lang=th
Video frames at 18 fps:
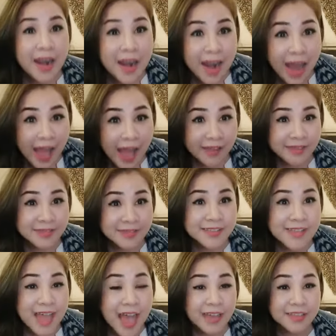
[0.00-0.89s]
หลัง
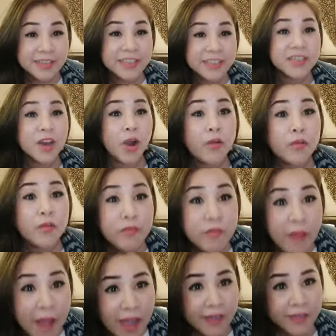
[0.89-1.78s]
จากที่เขา
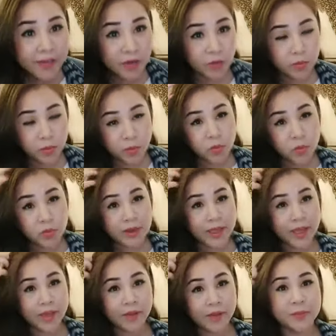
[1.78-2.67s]
ฟังเราพูด
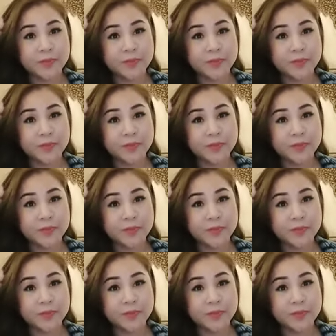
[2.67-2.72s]
แล้ว